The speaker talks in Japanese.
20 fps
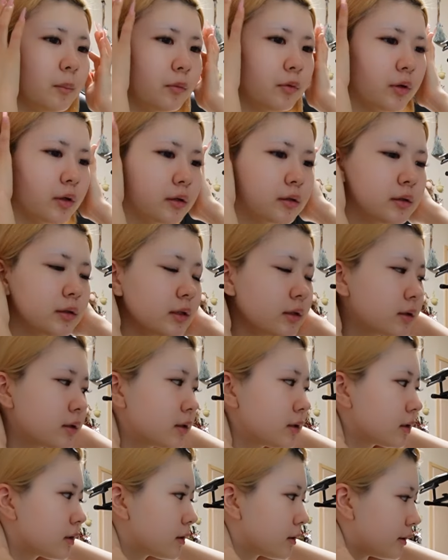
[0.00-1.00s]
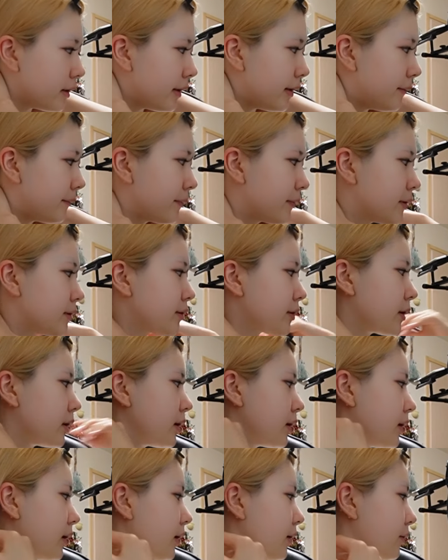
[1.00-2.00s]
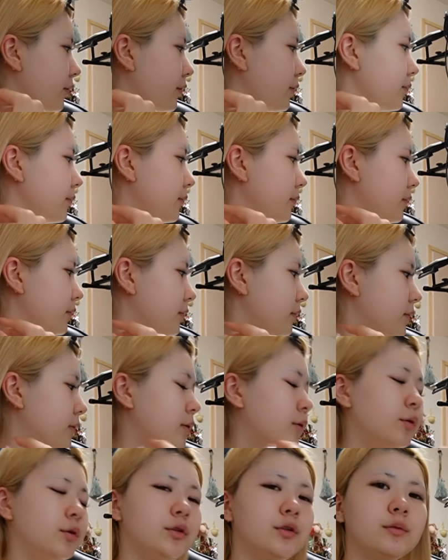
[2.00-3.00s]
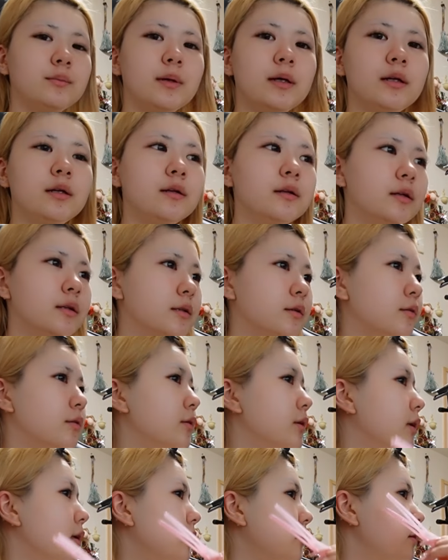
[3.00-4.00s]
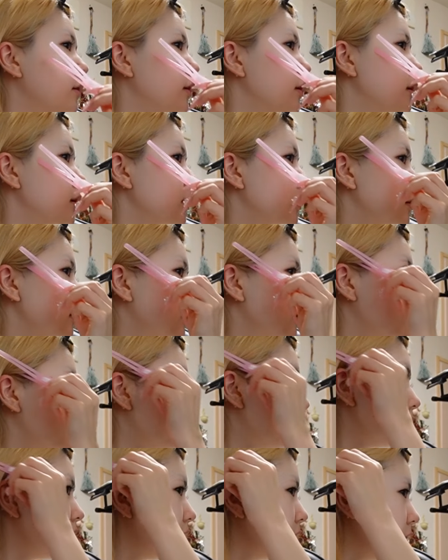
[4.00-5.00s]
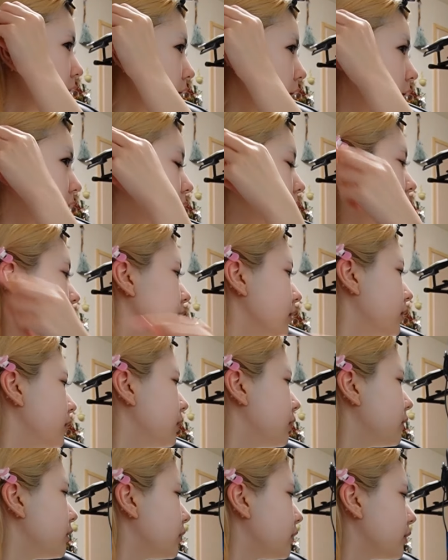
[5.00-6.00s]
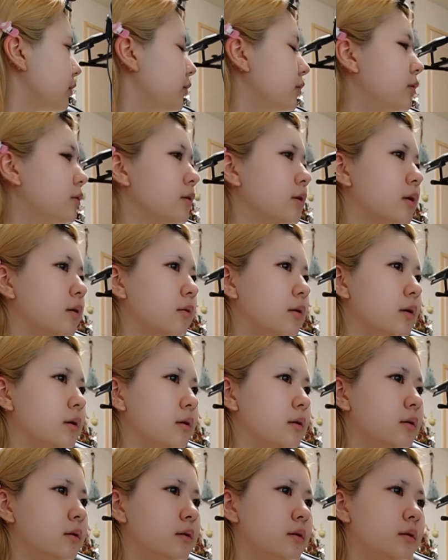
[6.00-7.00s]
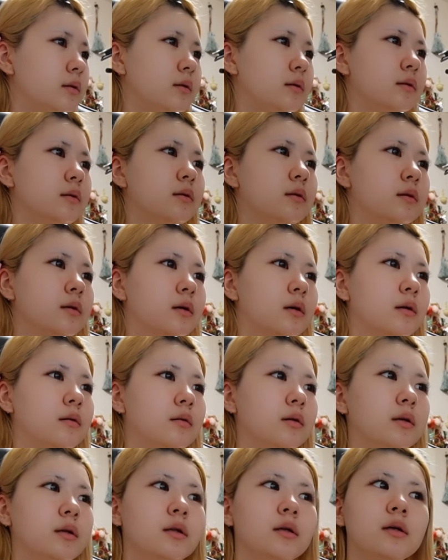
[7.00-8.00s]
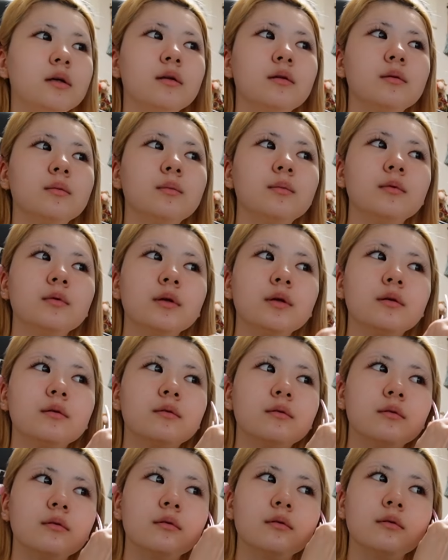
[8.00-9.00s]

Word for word: もうなくなっちゃって、そう買ったの。50枚入りのやつを。で、なくなっちゃったから、そうだわ。買わないともう一個。